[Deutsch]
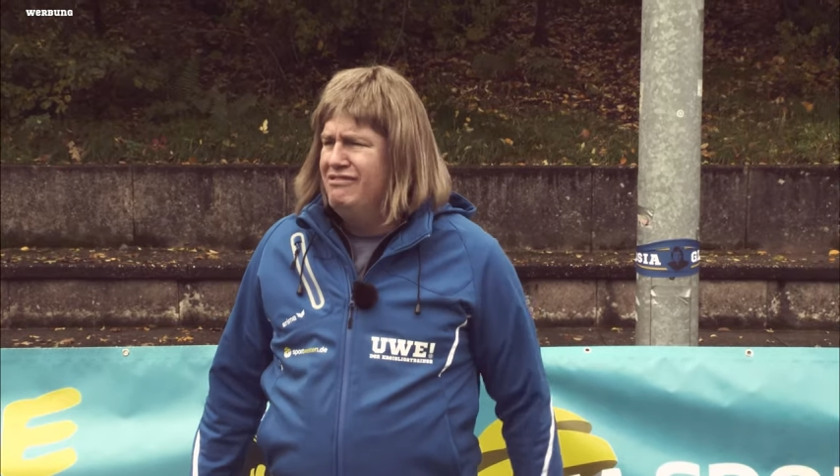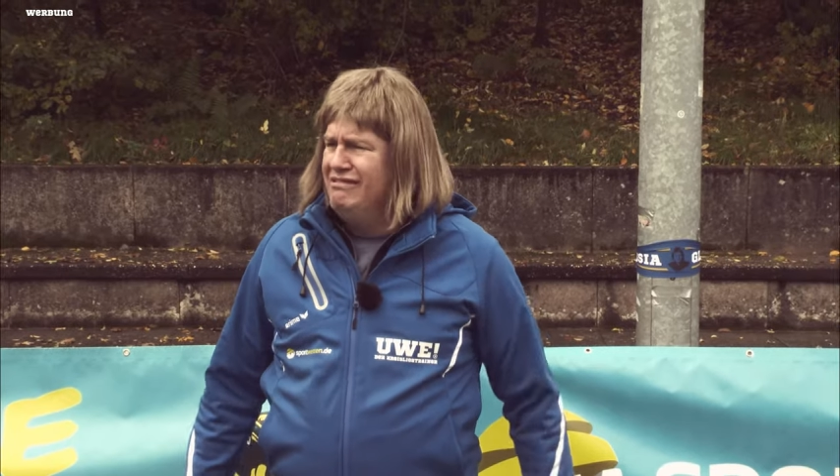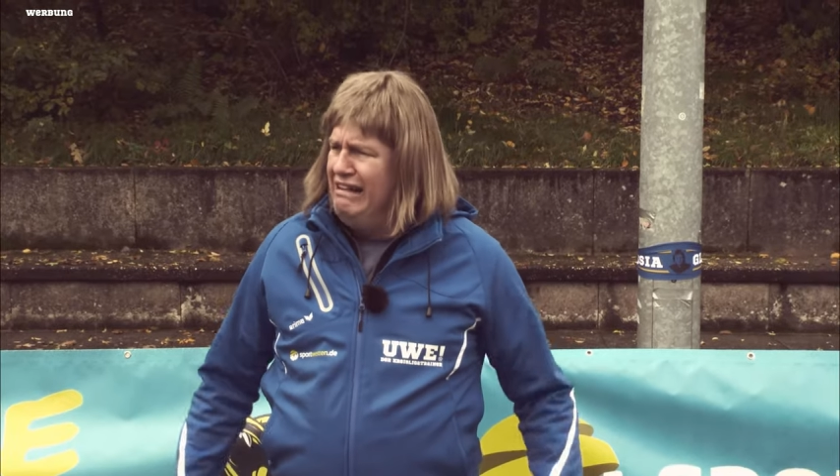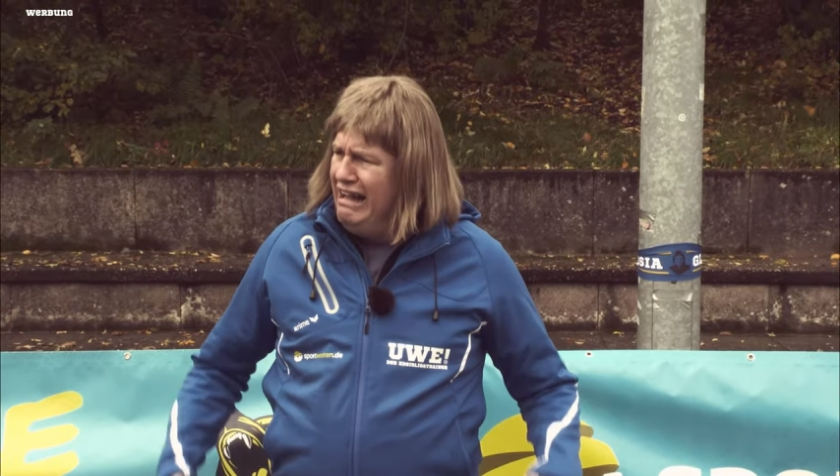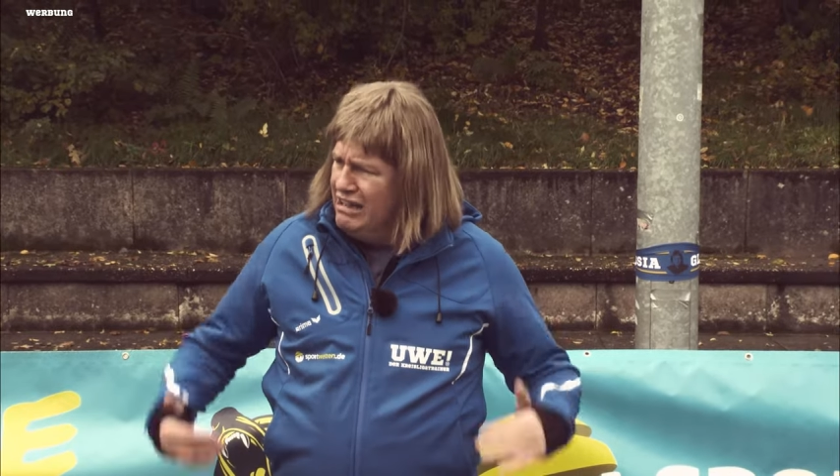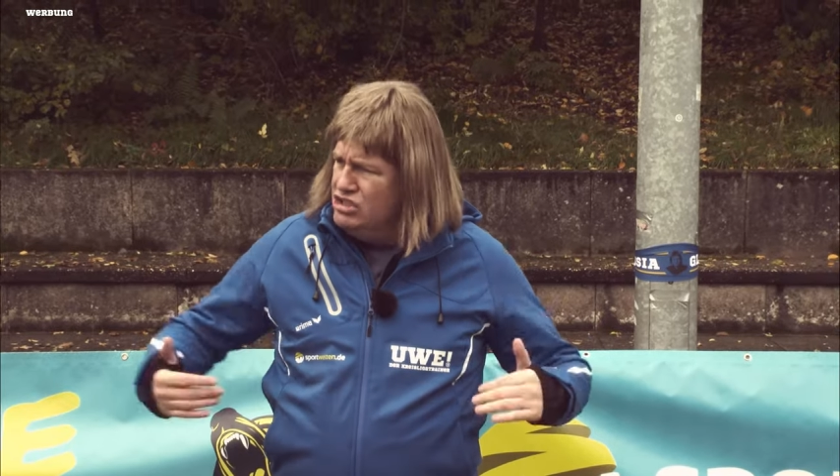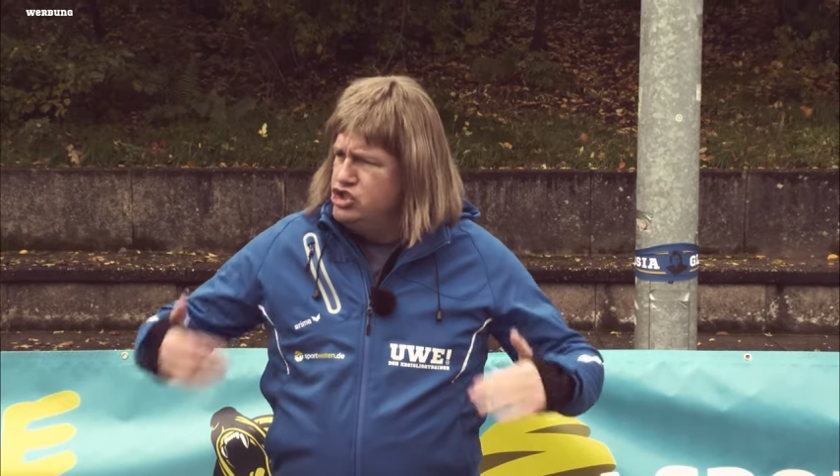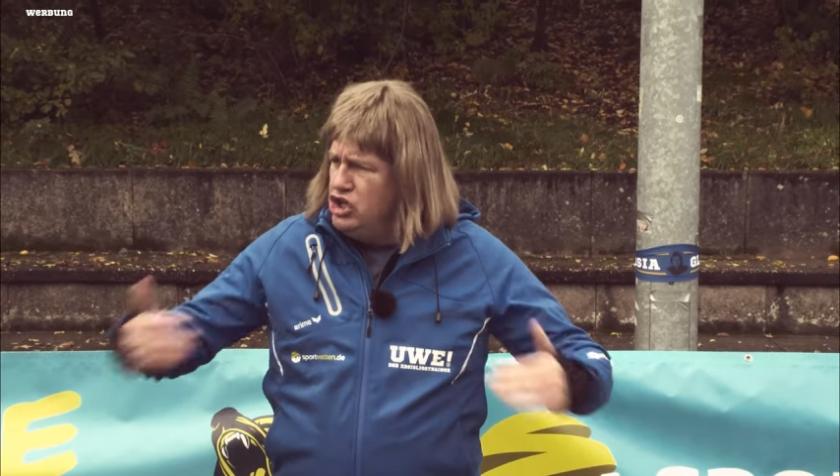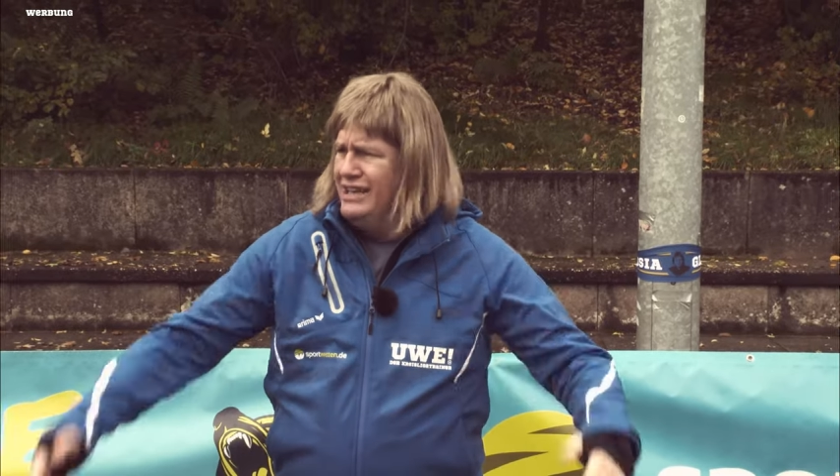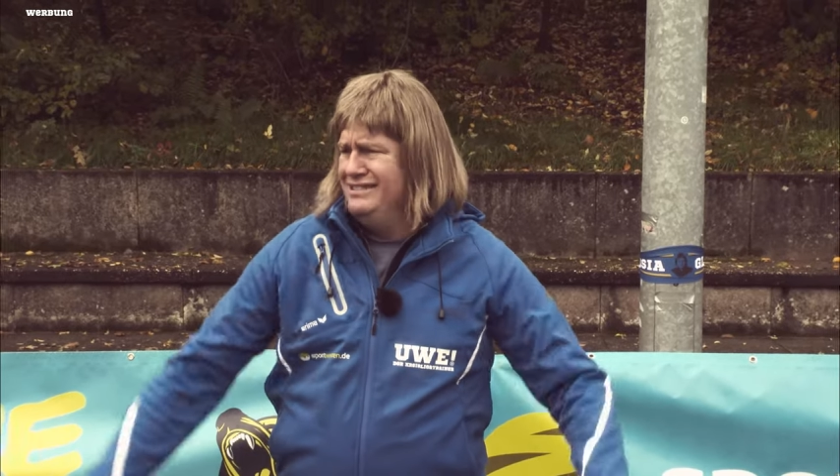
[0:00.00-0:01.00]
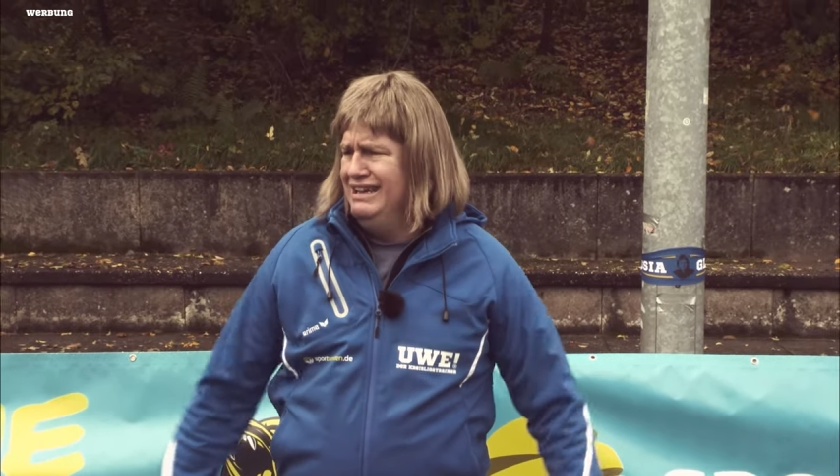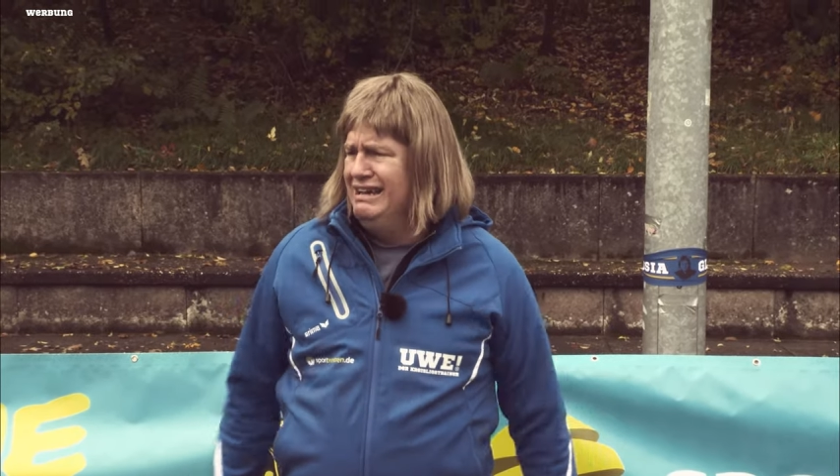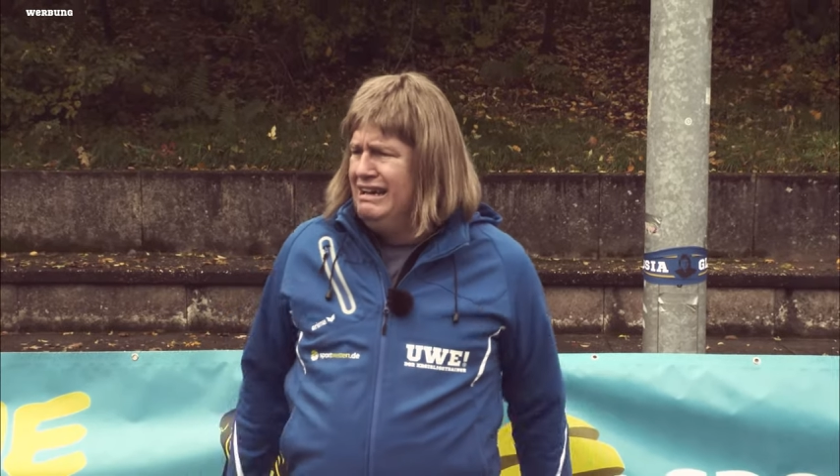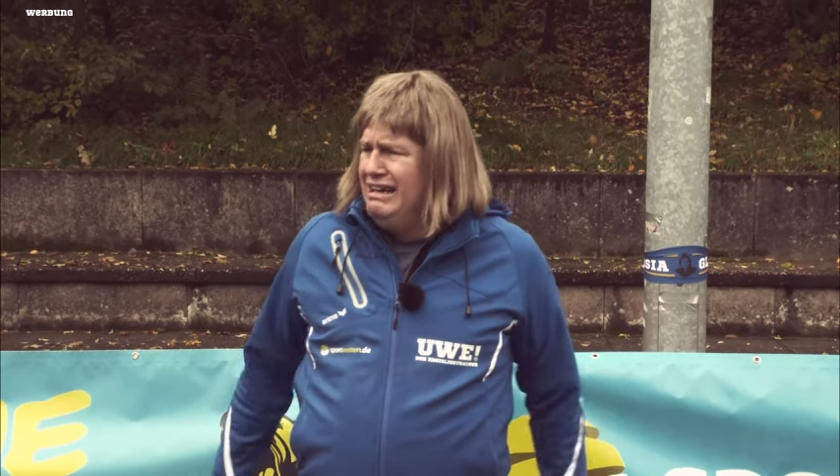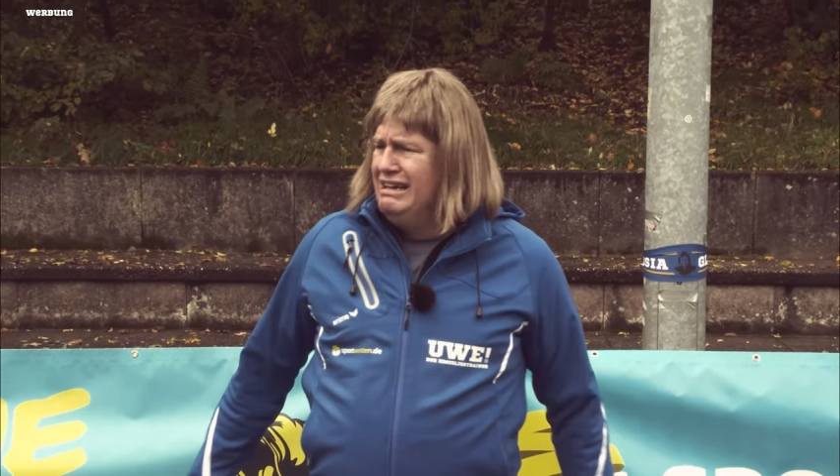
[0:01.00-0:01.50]
ah, scheiße, ey
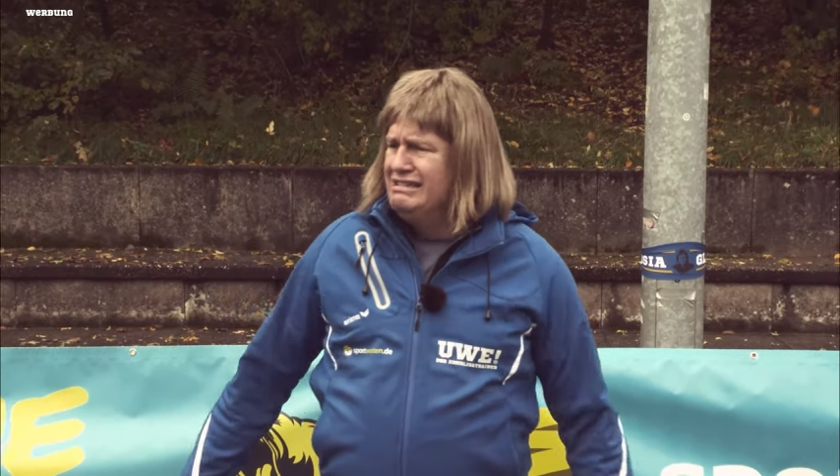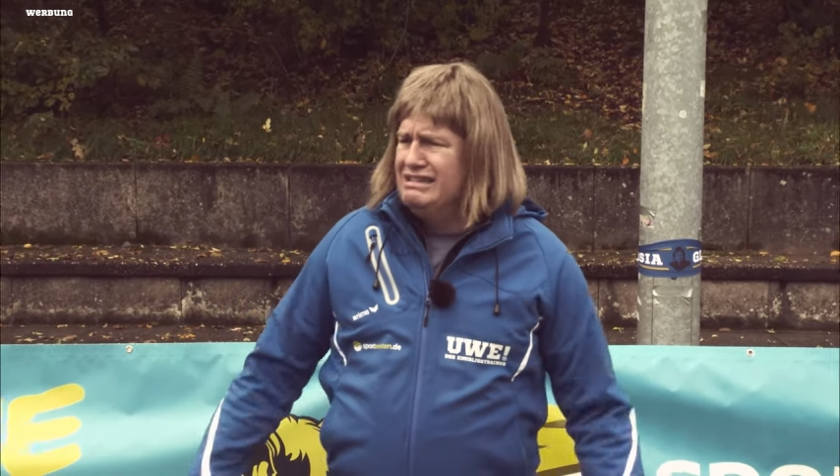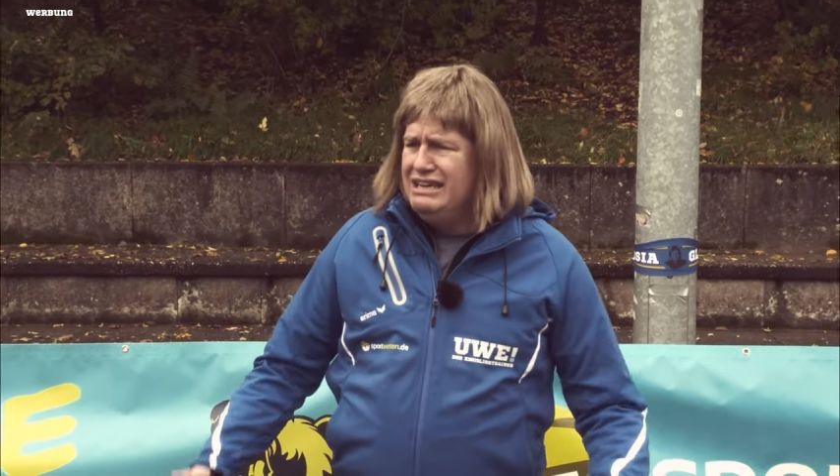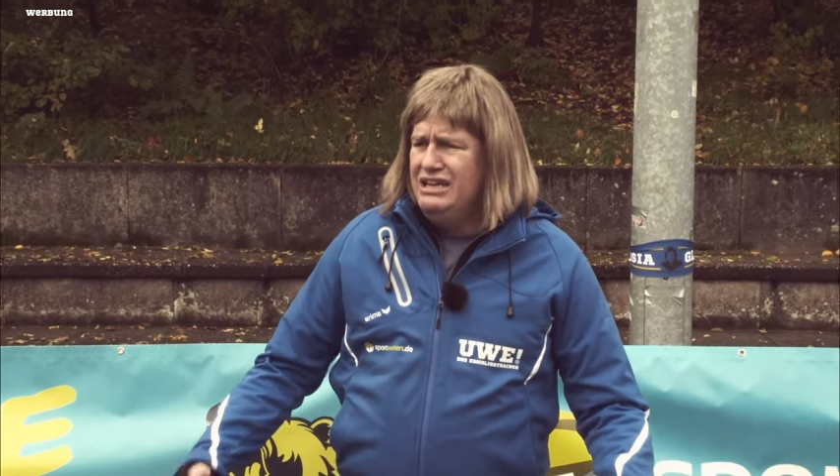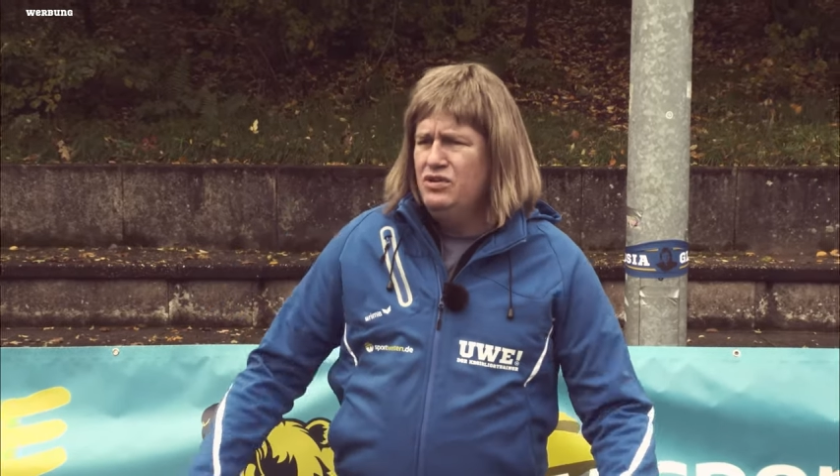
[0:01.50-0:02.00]
kriege